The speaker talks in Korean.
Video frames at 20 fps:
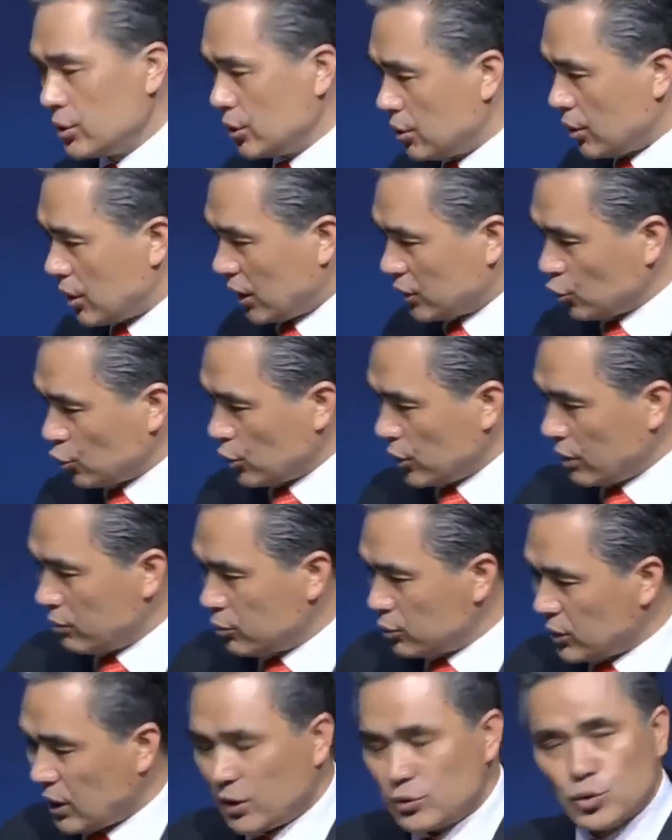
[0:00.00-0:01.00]
이거
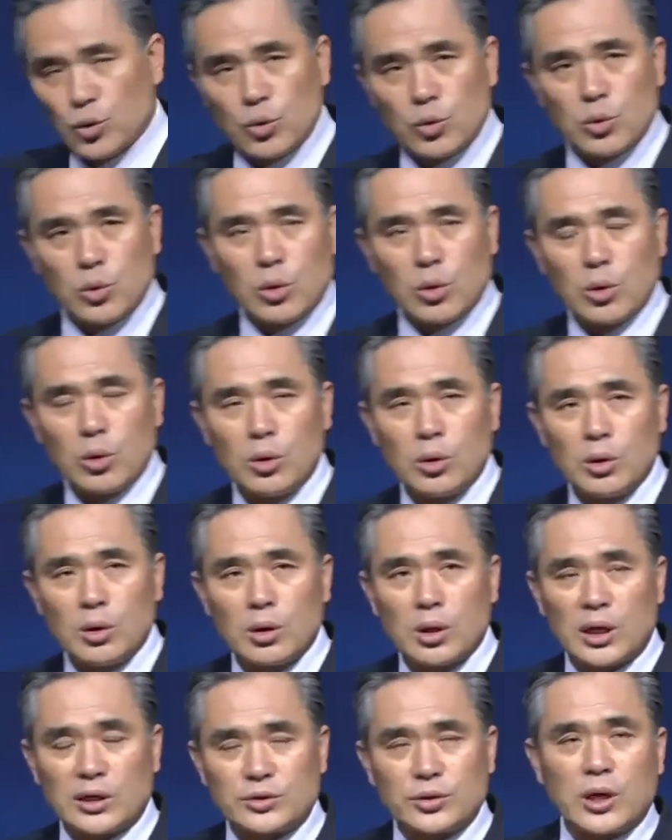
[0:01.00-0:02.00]
가져오라면 하
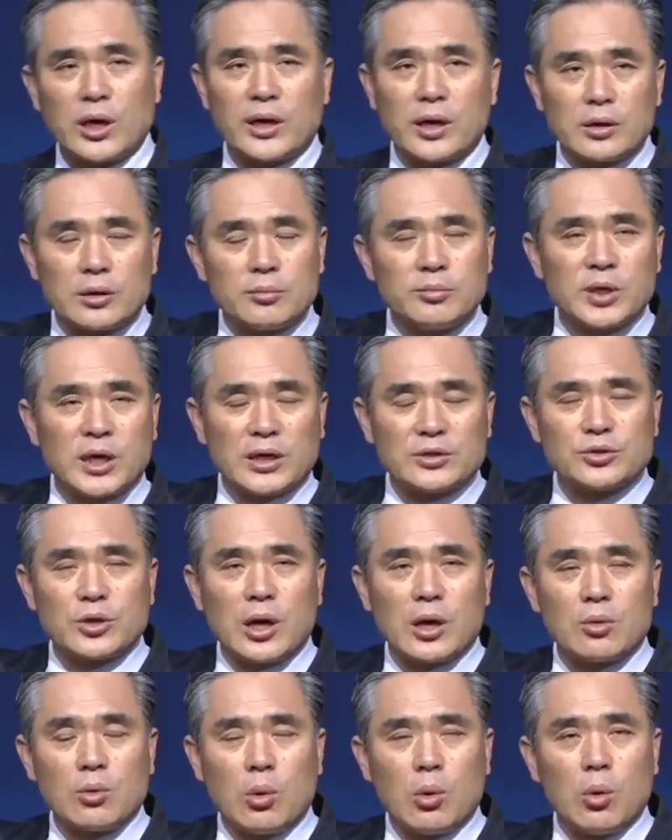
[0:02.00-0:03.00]
가져오고 가져가라 그러면
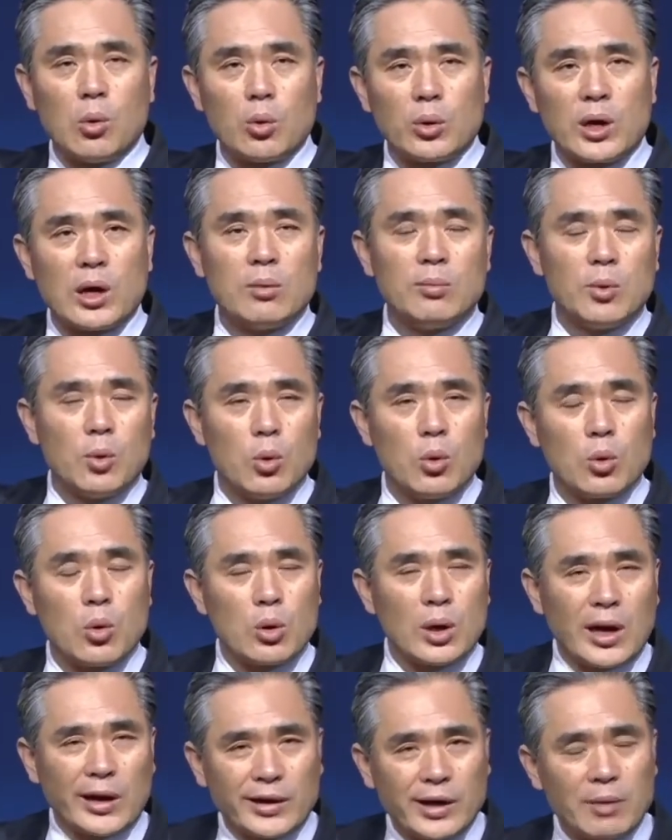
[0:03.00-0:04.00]
가져가고 오라 하면
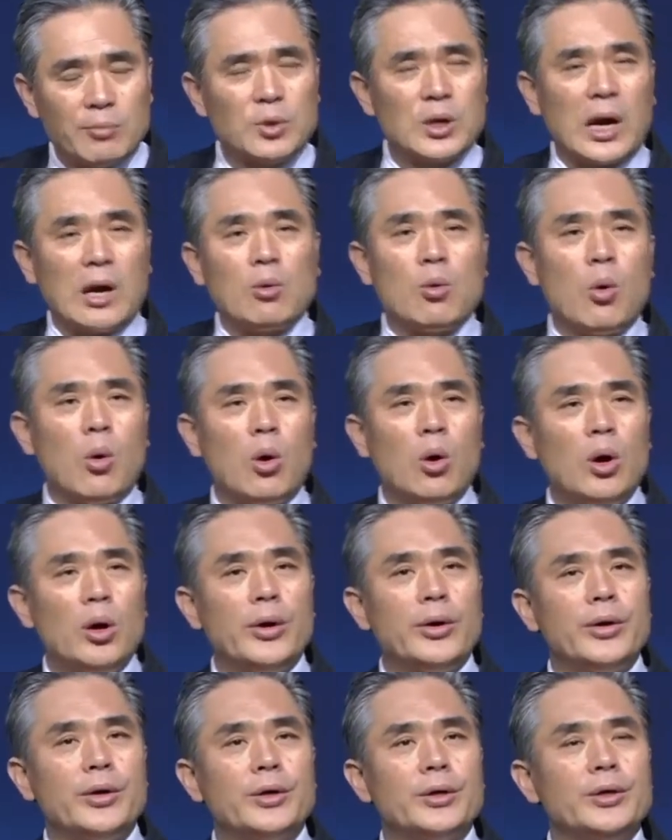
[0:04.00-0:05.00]
오고 가라 하면 가고
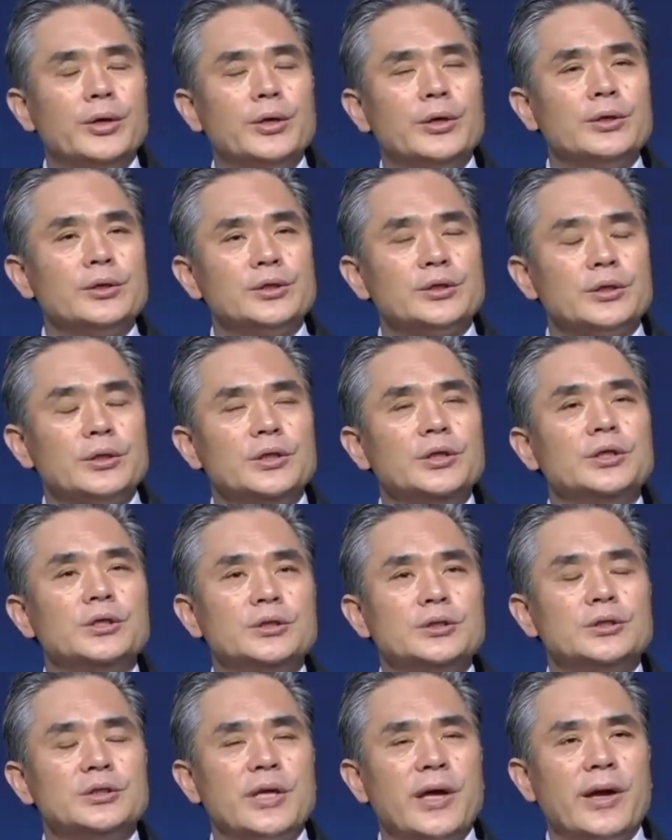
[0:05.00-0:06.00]
이러,
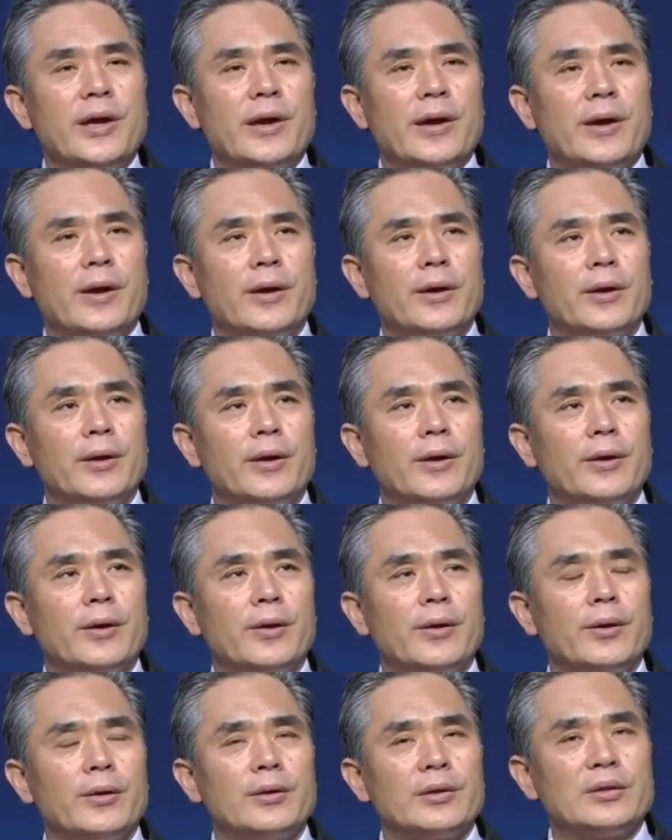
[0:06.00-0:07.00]
이러는데
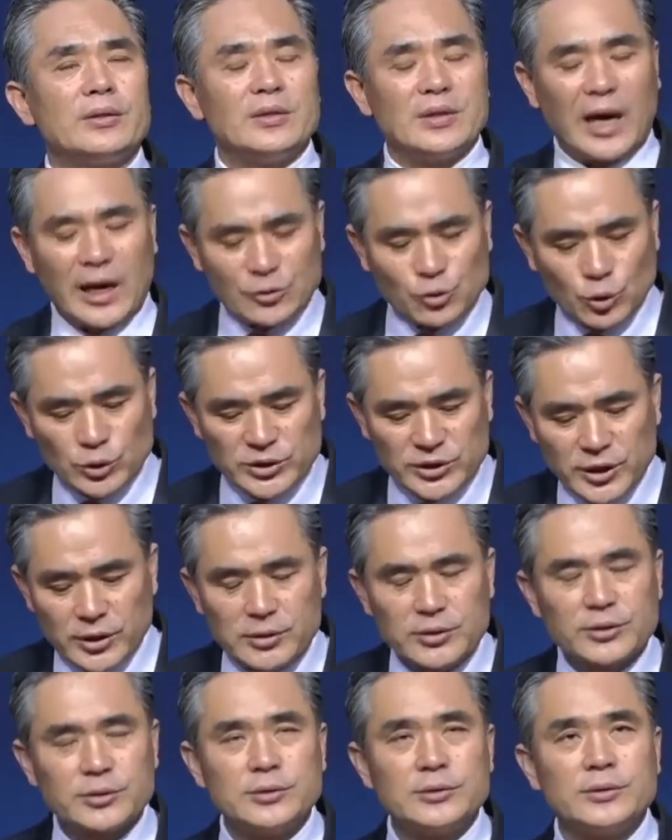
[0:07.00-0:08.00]

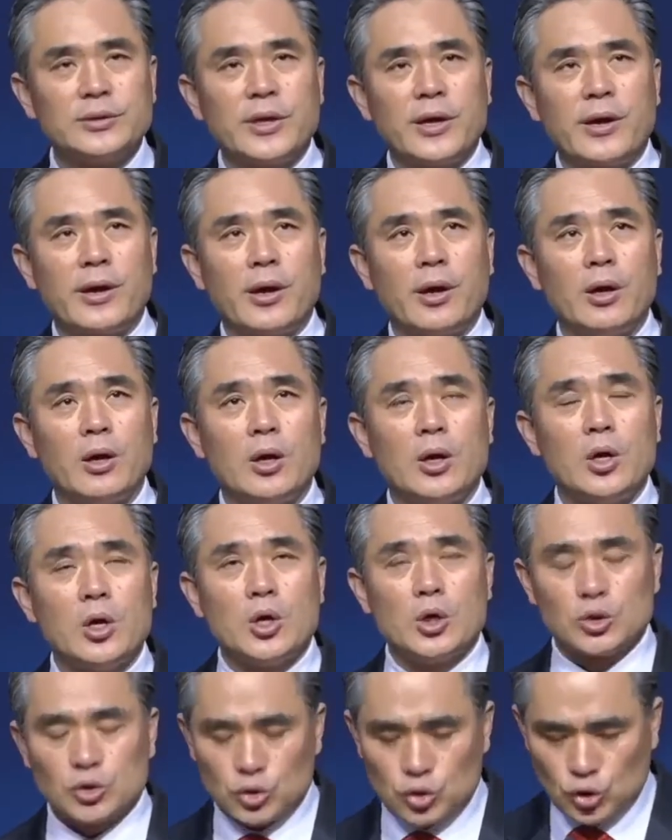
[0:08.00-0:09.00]
나조차 그러는데
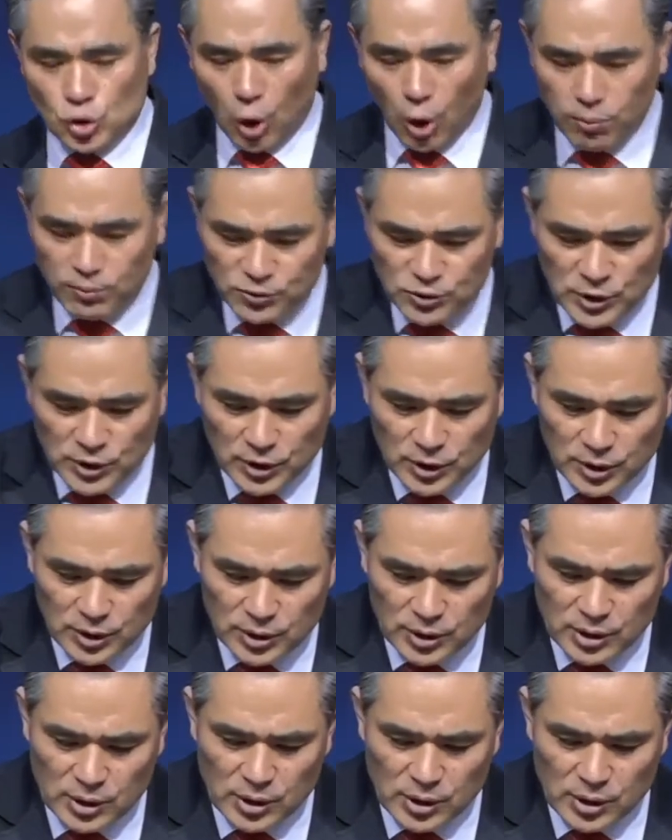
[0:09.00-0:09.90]
저분이